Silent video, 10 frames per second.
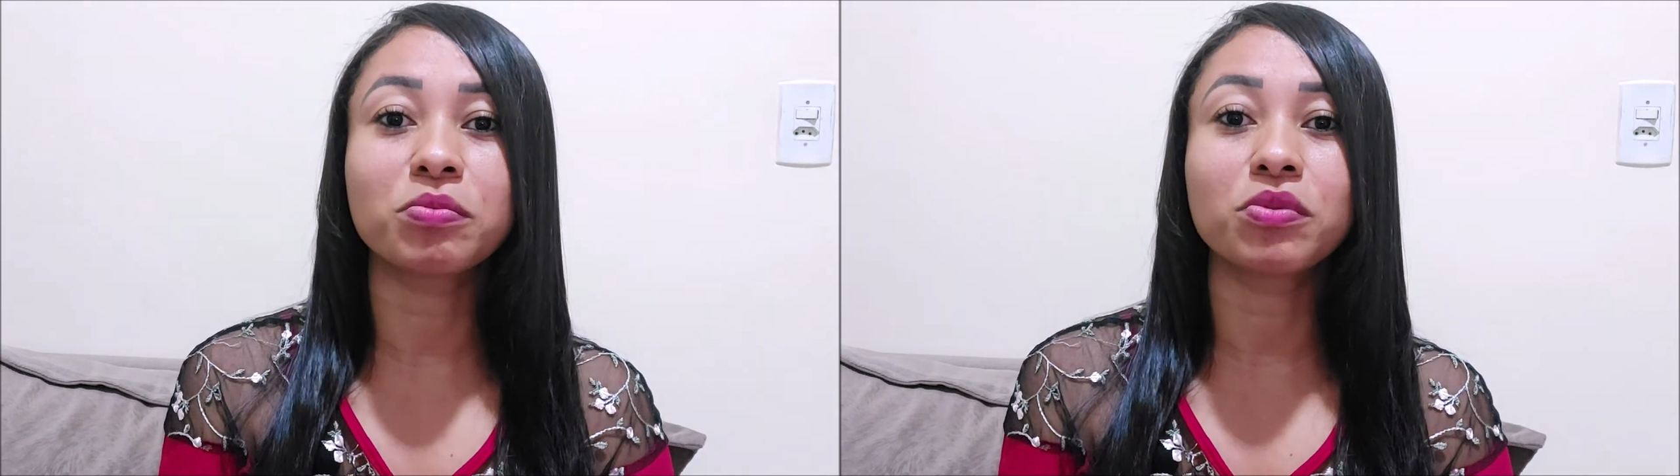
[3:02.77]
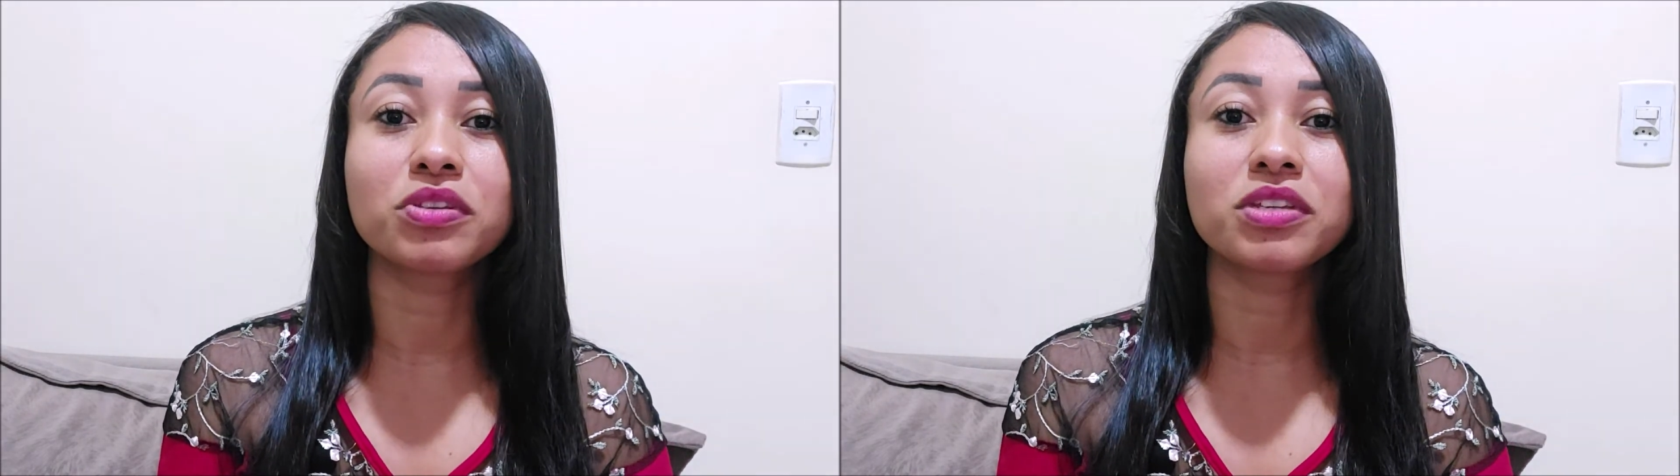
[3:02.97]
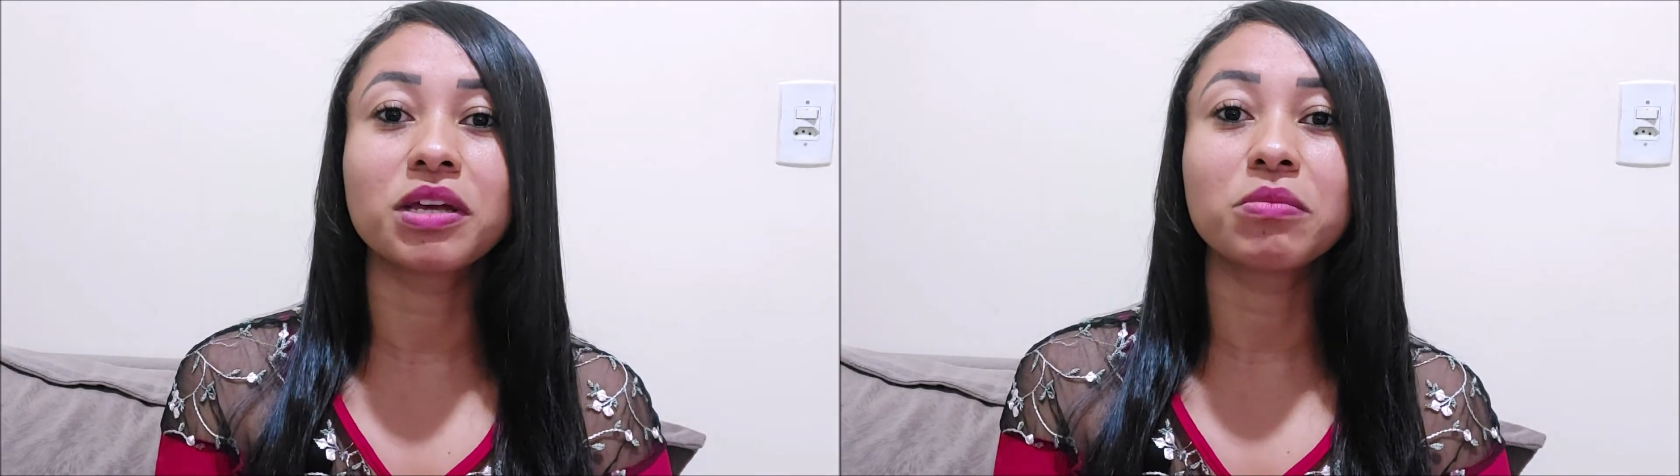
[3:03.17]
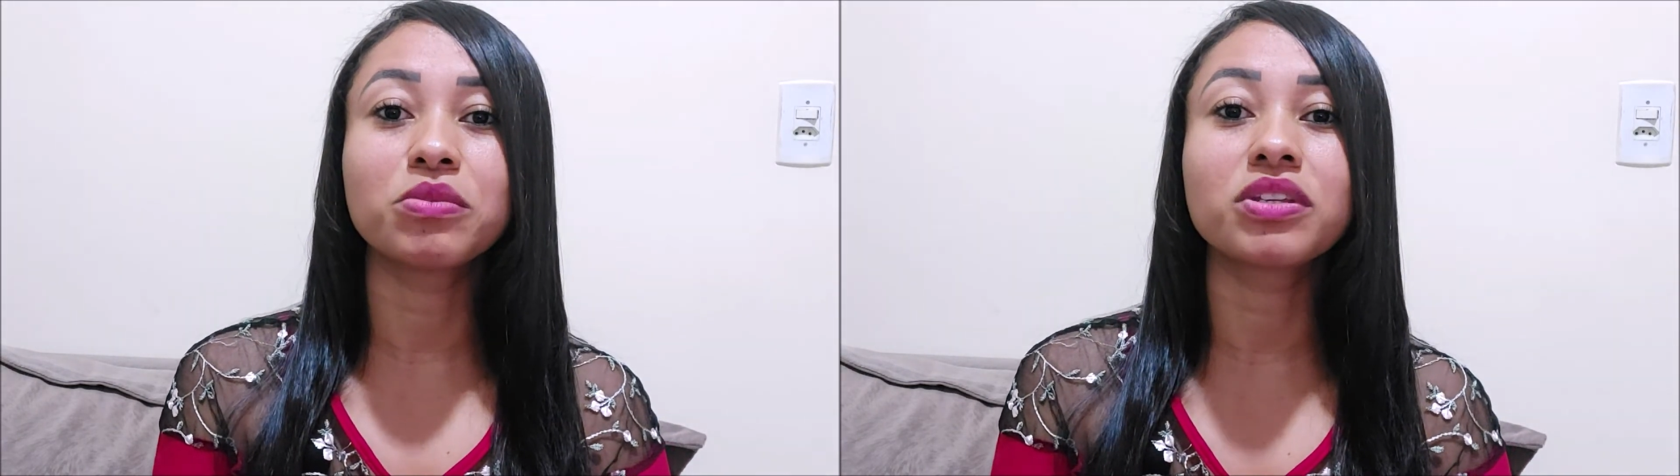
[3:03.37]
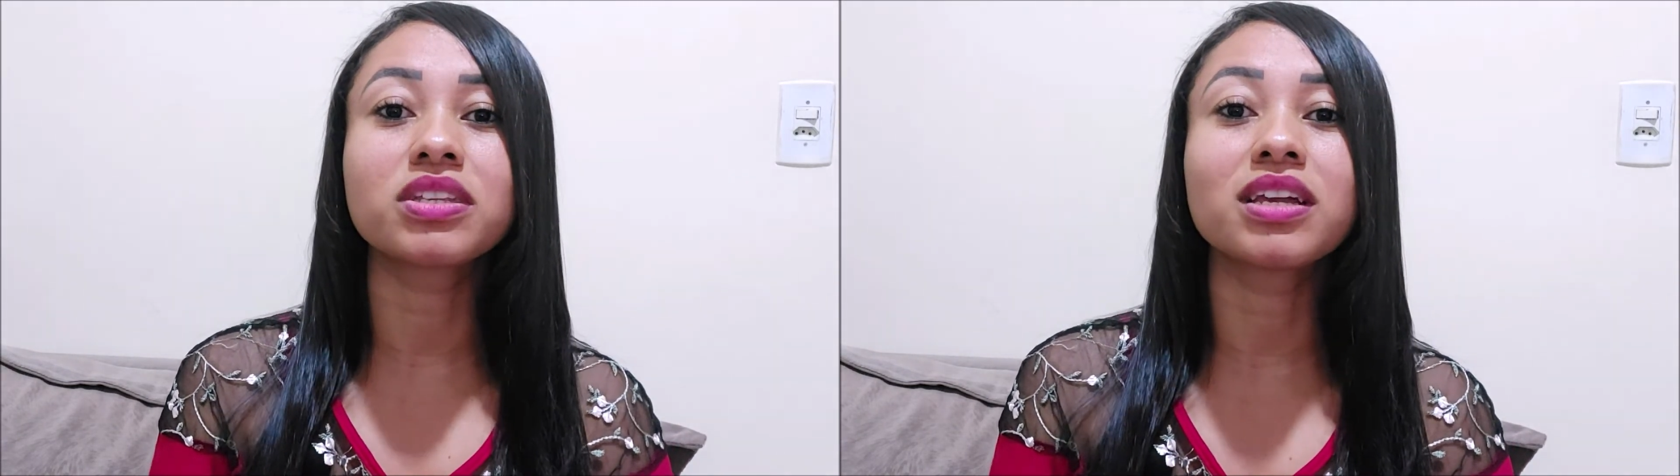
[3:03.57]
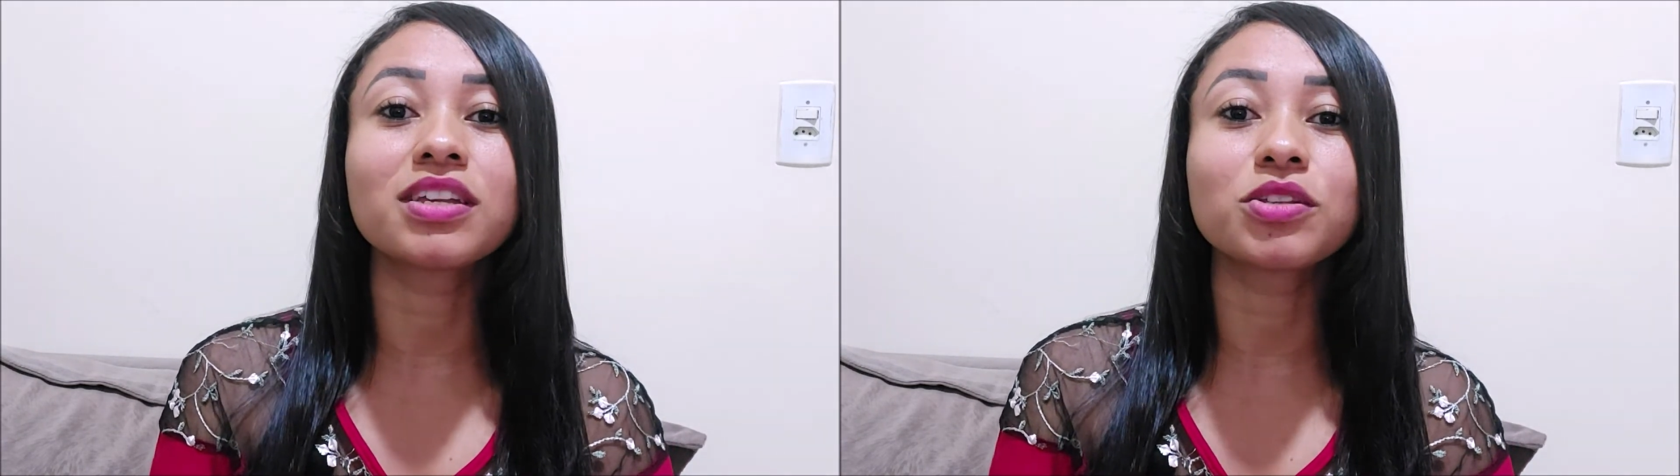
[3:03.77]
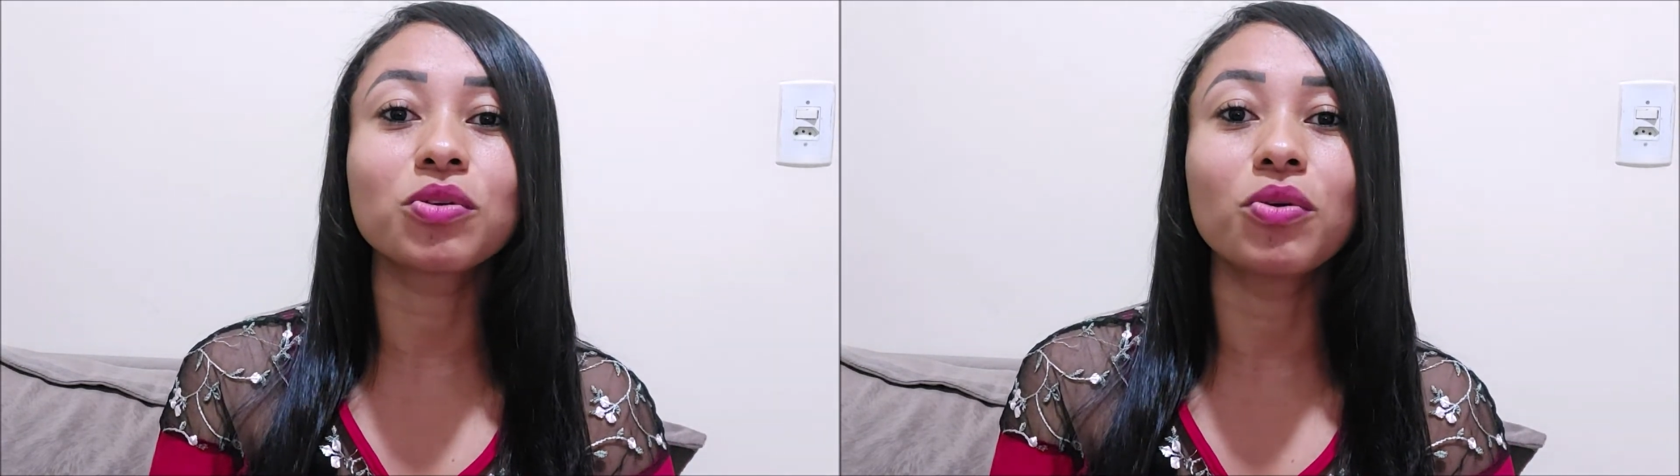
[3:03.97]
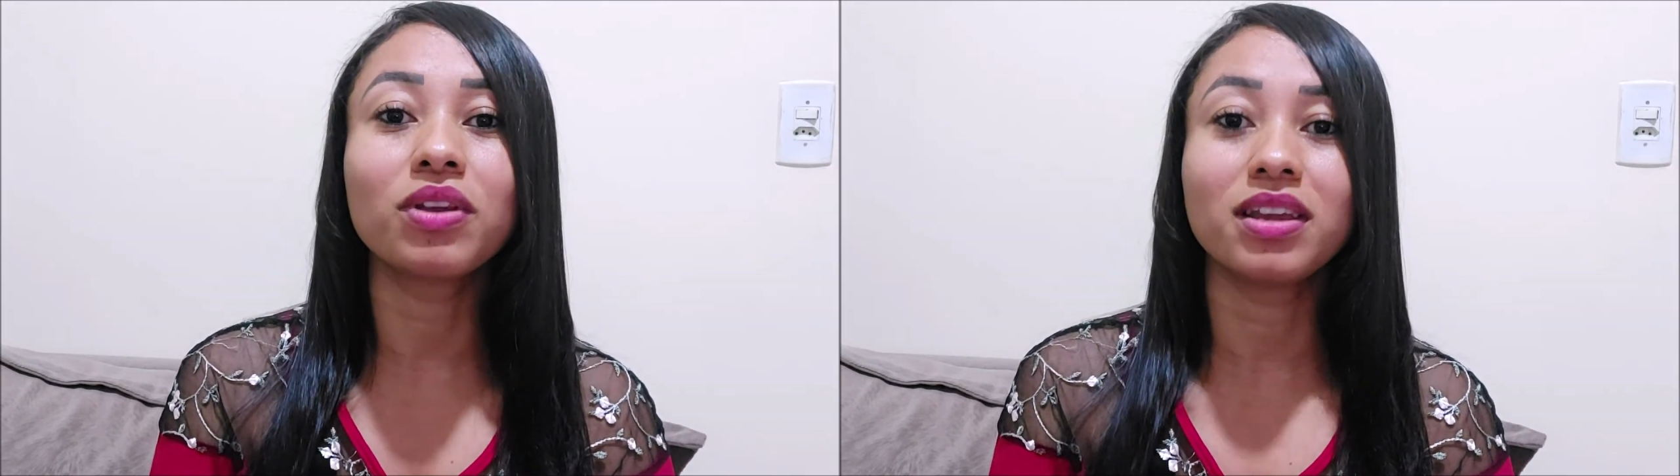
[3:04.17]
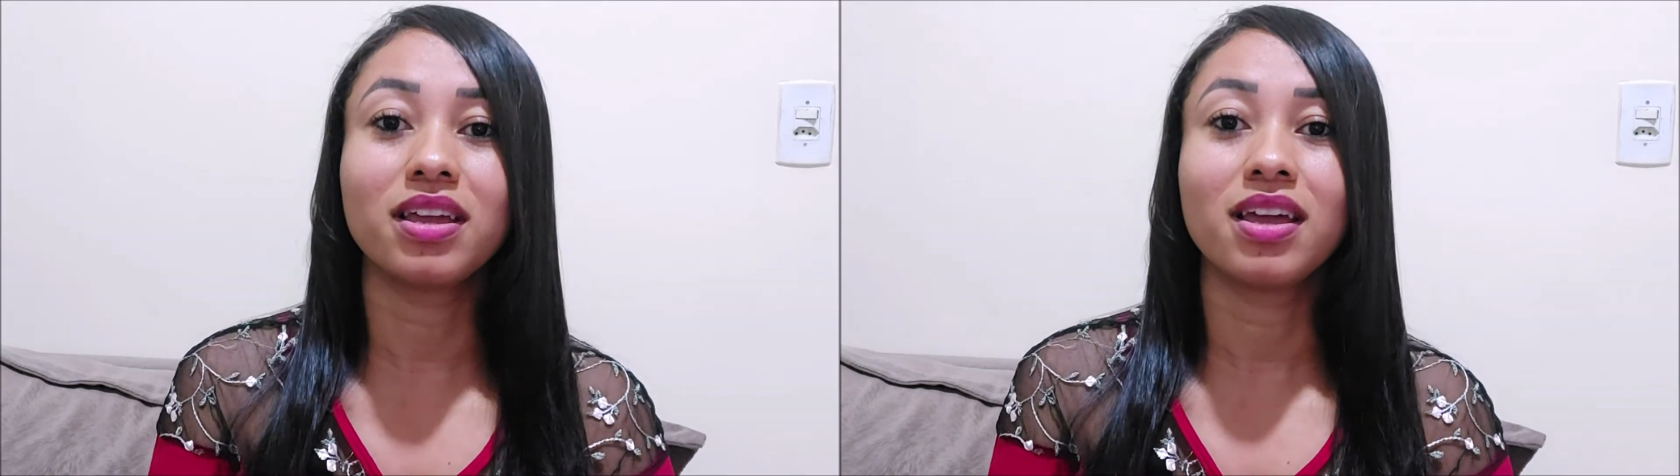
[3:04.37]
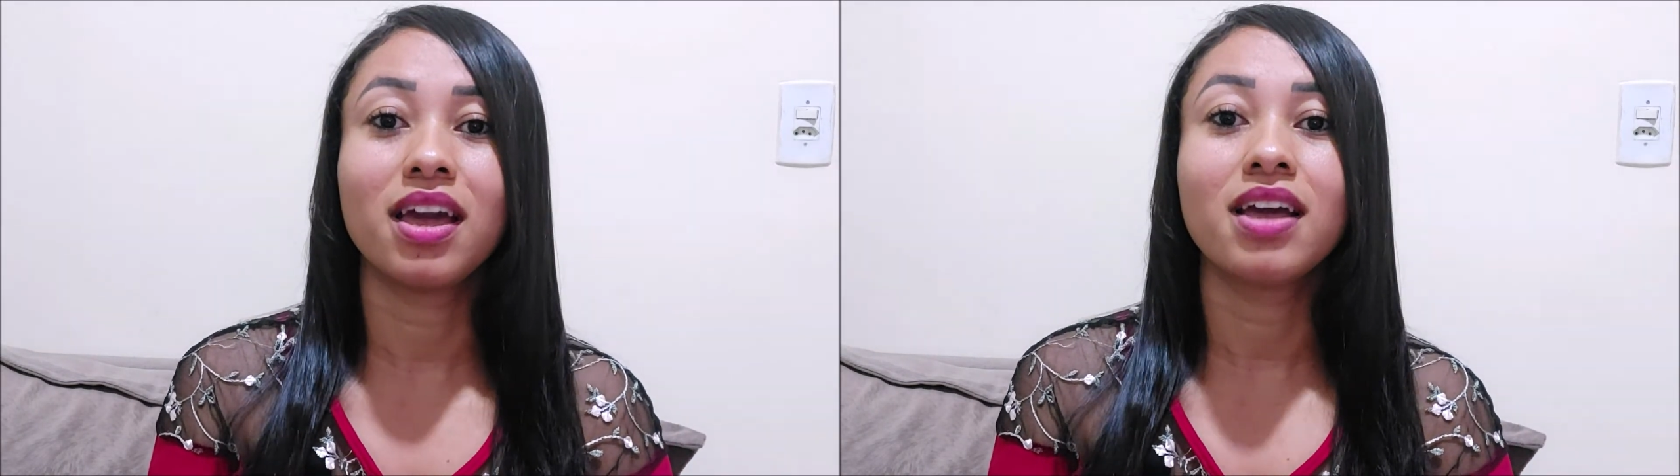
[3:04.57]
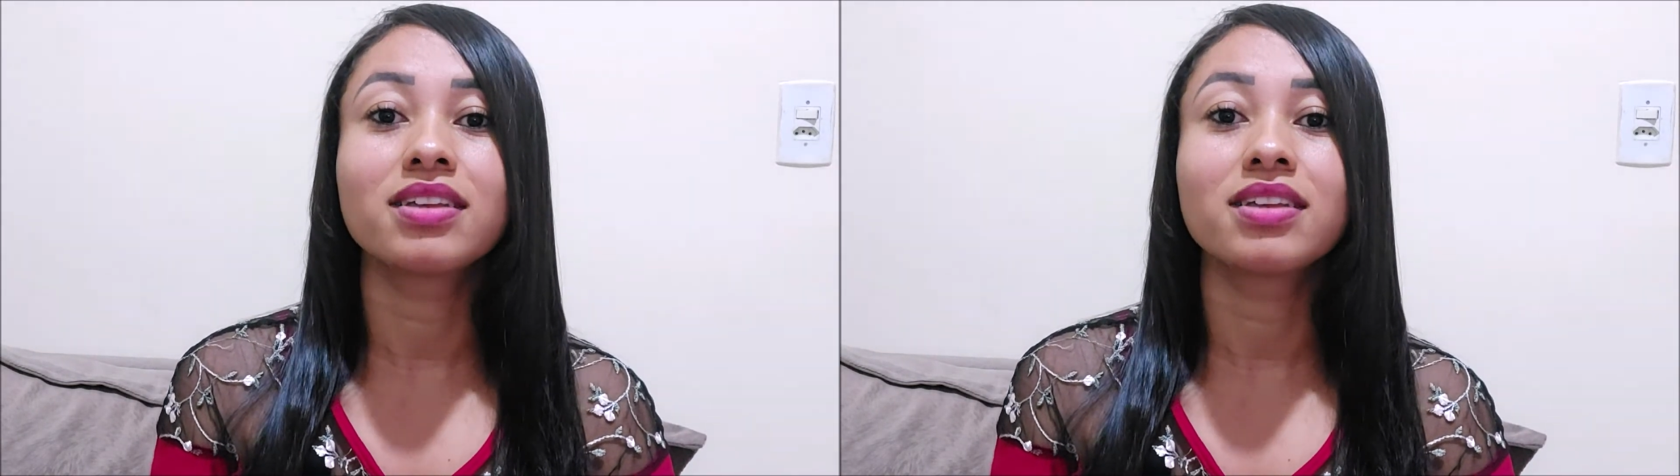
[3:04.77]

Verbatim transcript: possamos escolher